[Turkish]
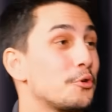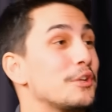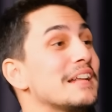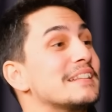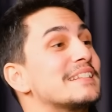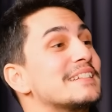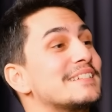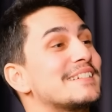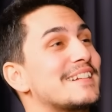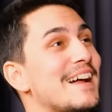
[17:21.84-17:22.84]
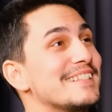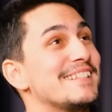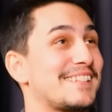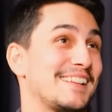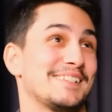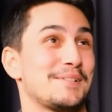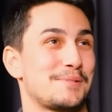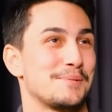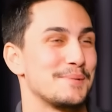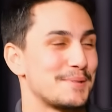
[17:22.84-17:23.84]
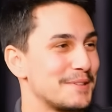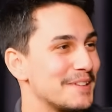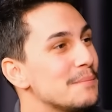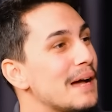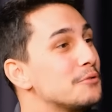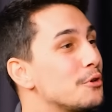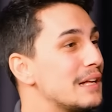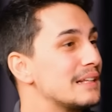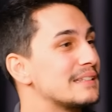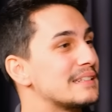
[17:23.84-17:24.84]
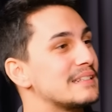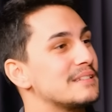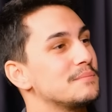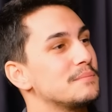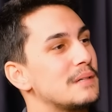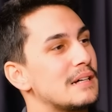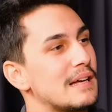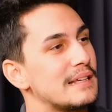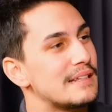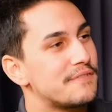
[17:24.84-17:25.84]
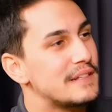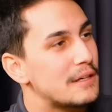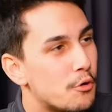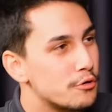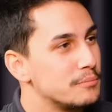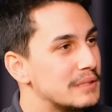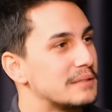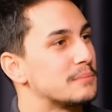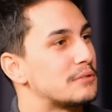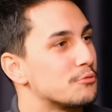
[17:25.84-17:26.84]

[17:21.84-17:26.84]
dolandırılan insanlara üzülmüşsün. Ben dolandırılma hedefine koyulmadığım için